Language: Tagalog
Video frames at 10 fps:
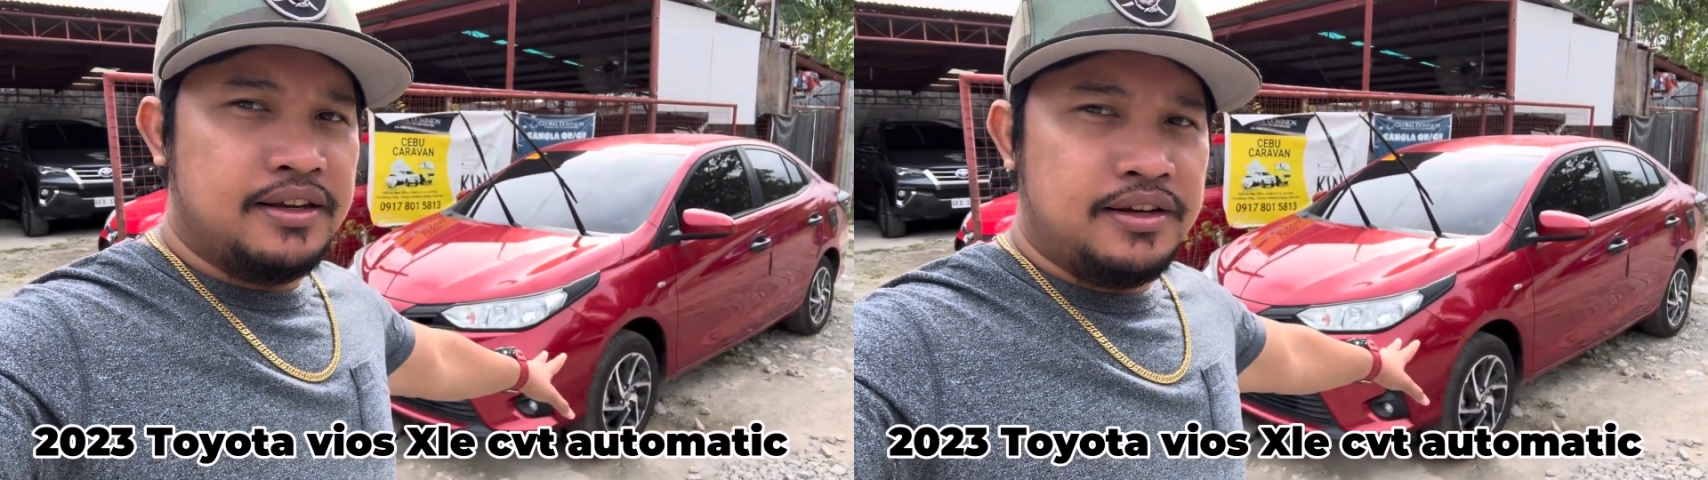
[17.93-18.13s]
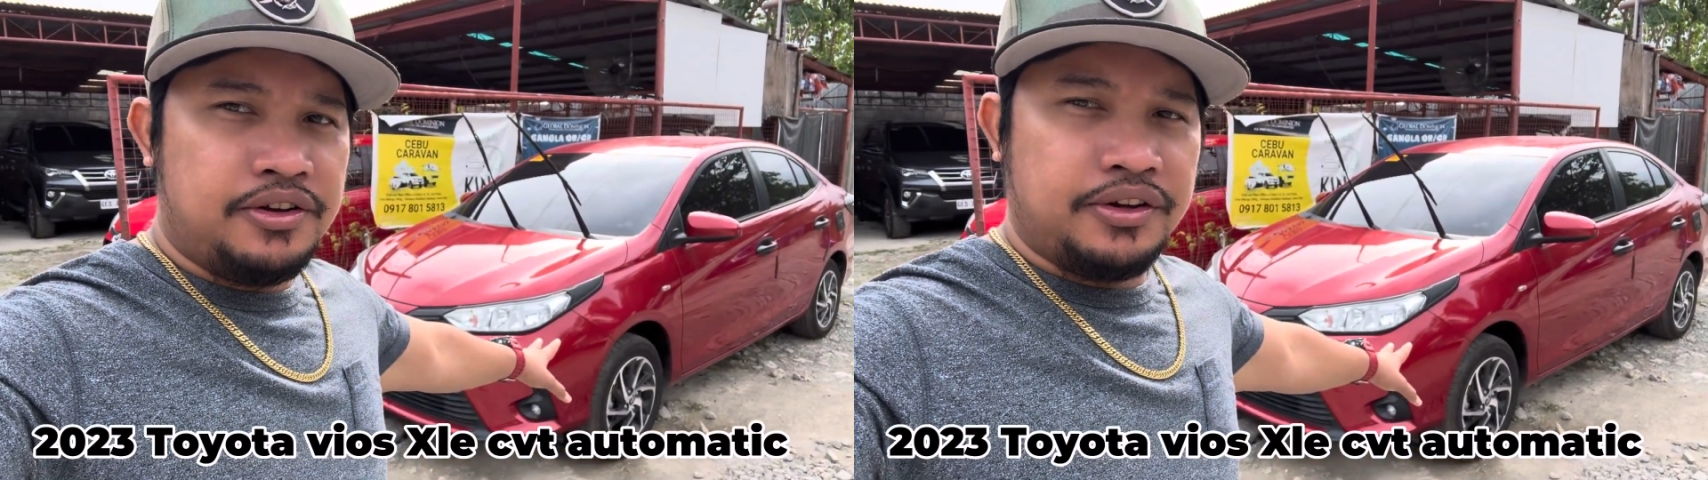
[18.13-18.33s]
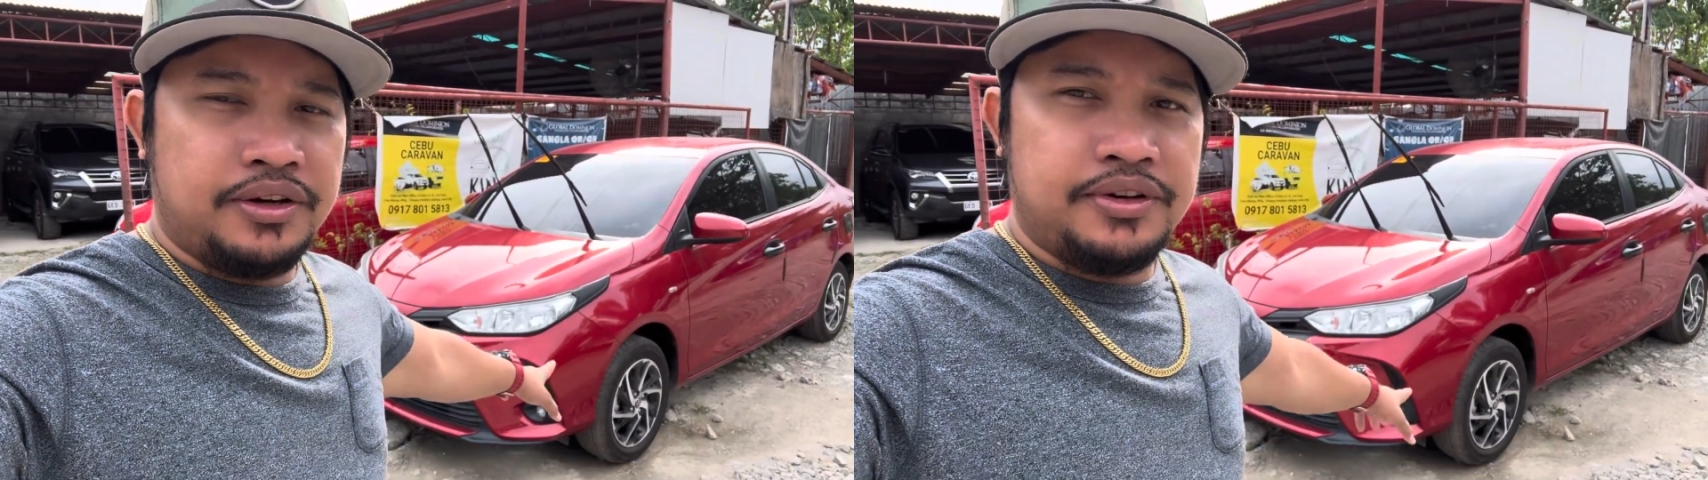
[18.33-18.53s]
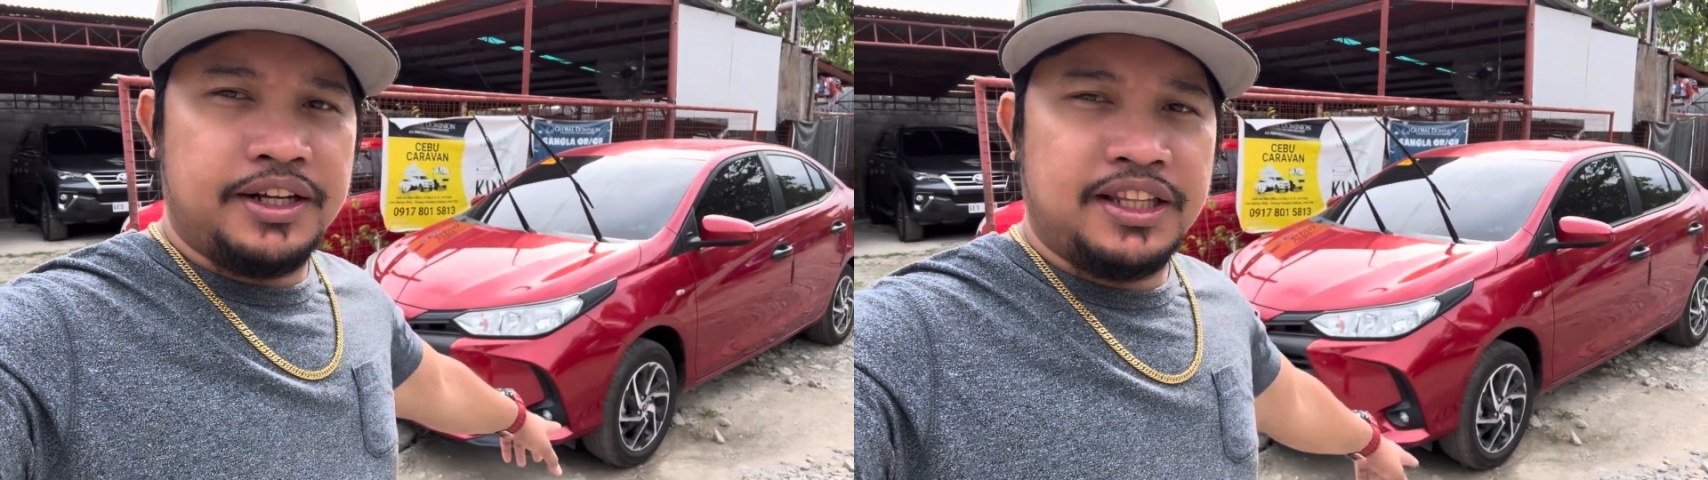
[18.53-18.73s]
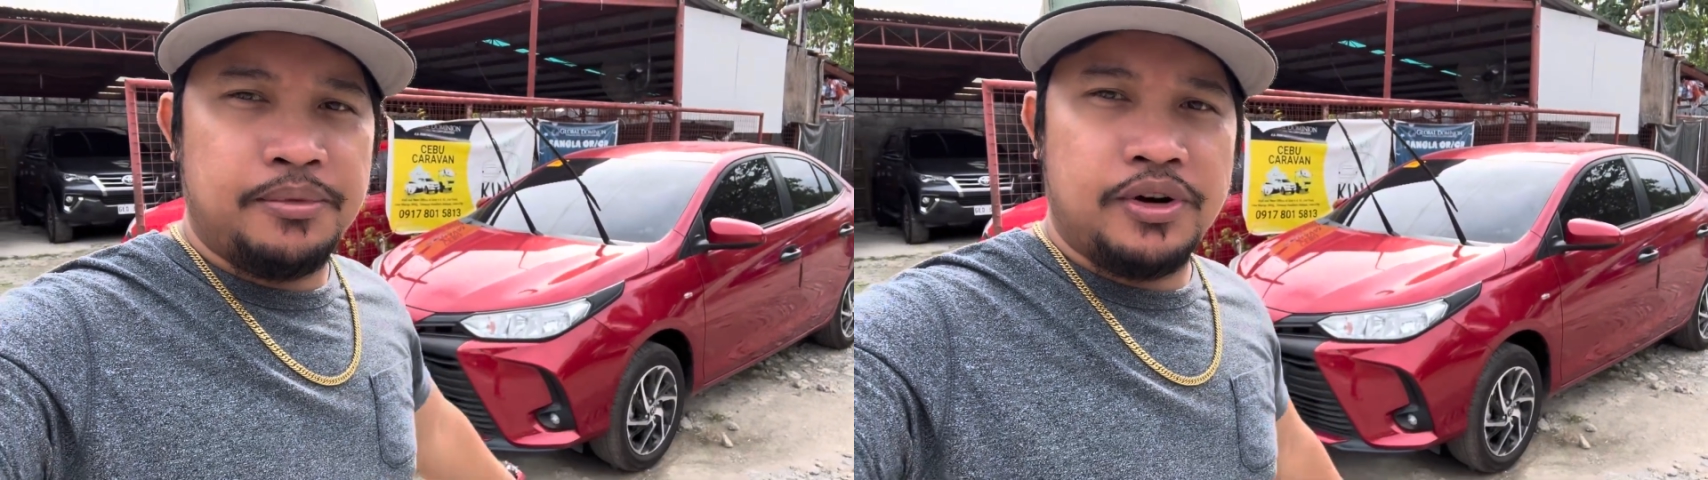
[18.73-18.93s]
Okay, kung
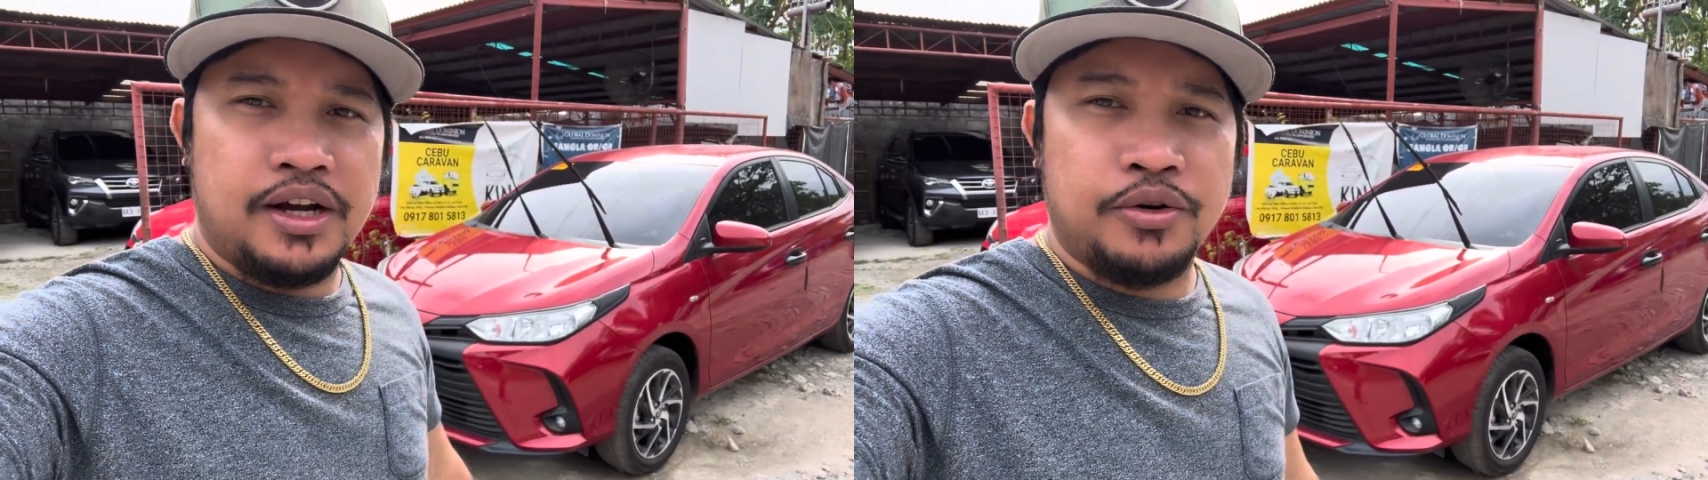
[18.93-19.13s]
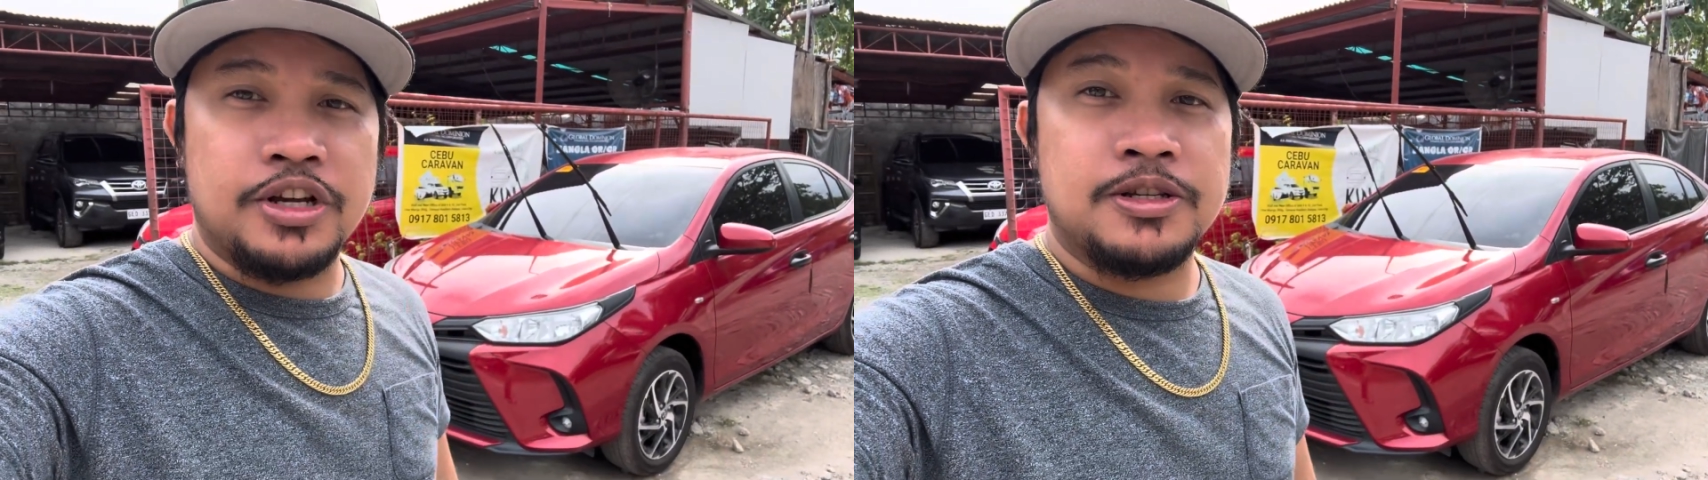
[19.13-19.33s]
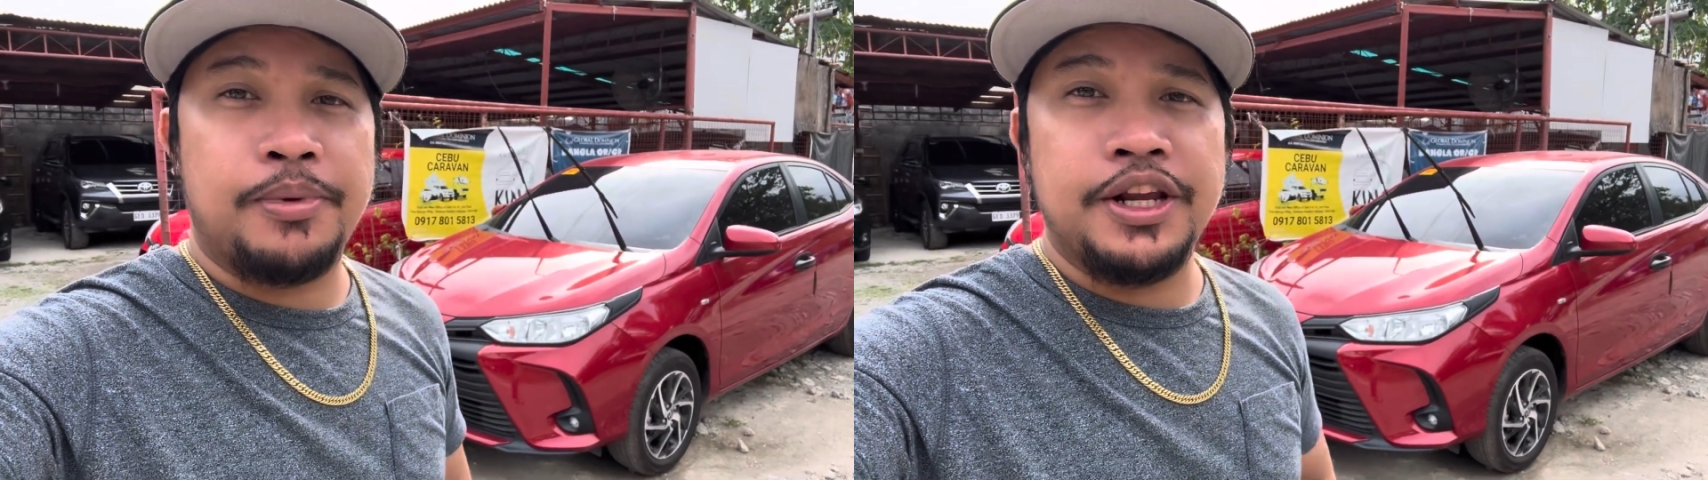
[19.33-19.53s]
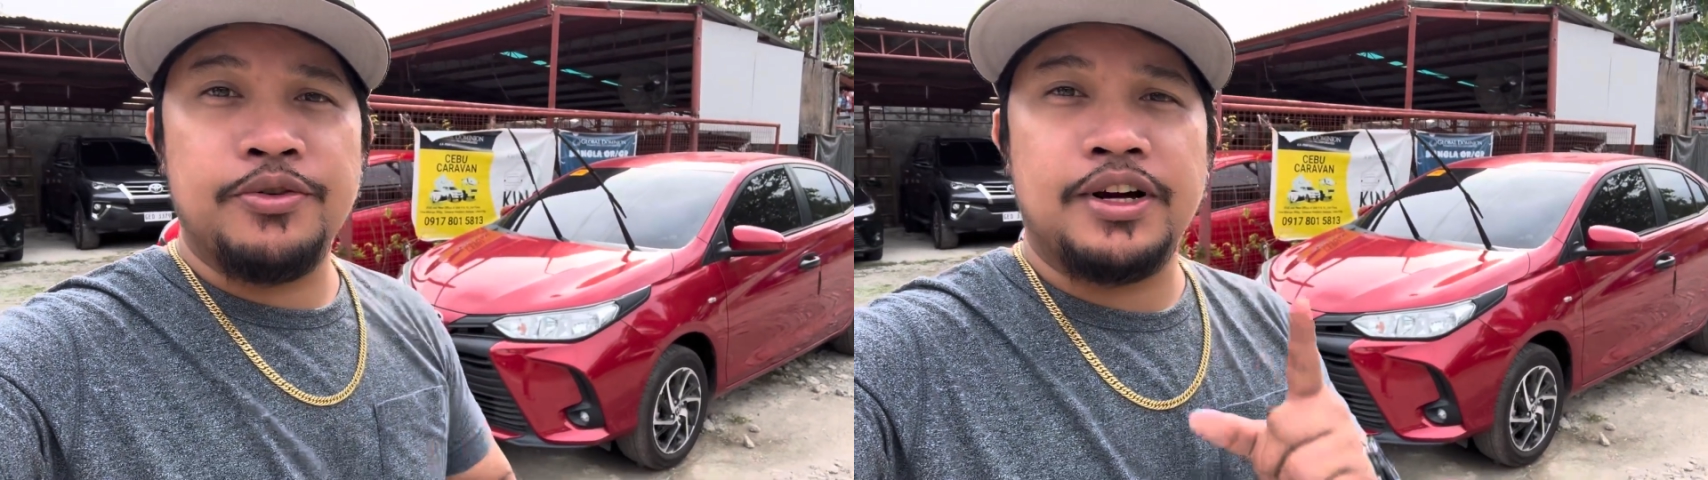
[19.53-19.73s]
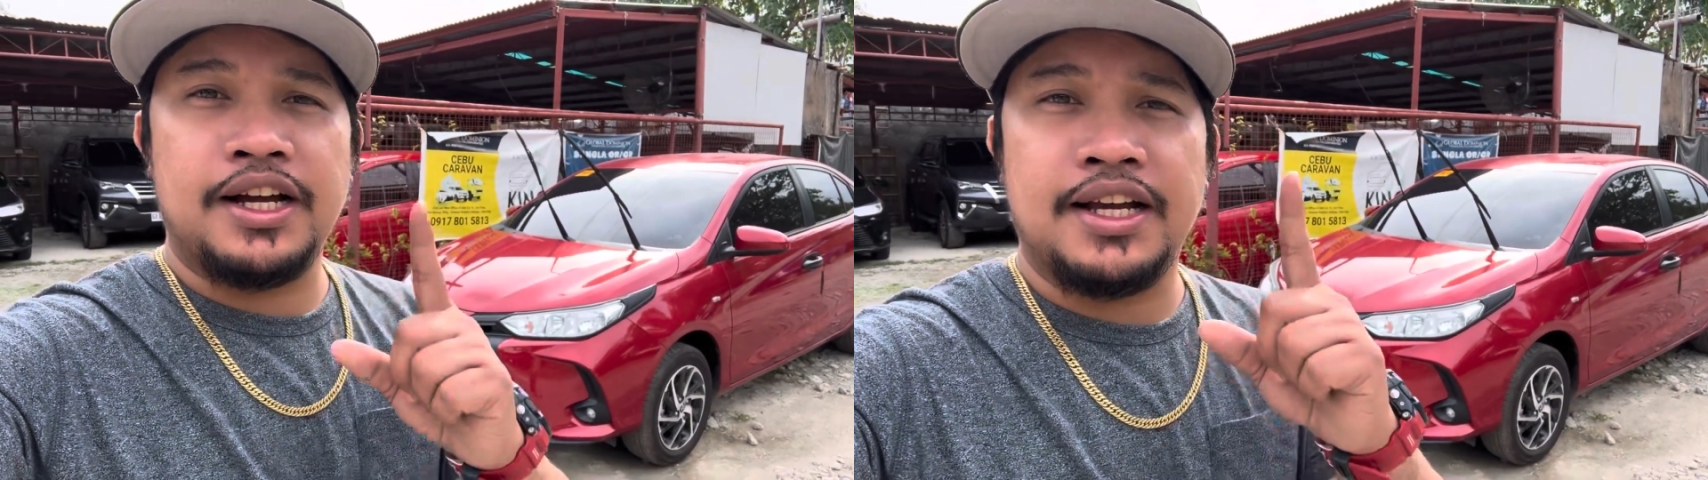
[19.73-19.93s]
nangita mo uh, ah, gulas brand
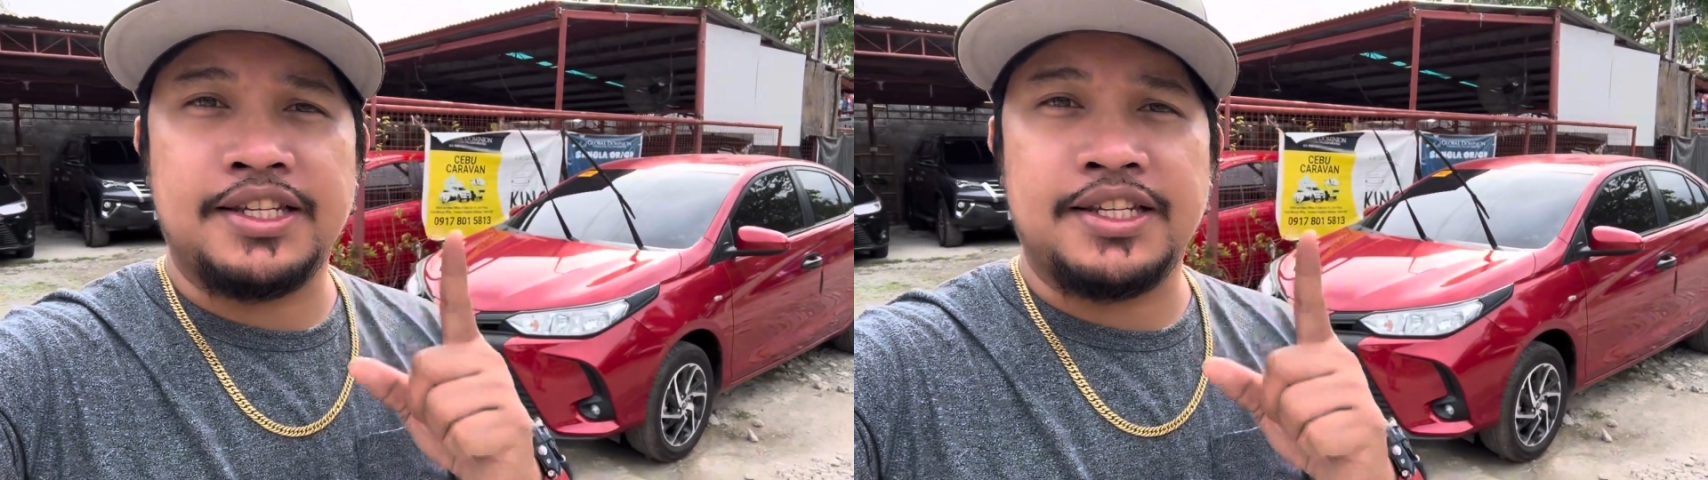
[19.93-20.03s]
new nga uh,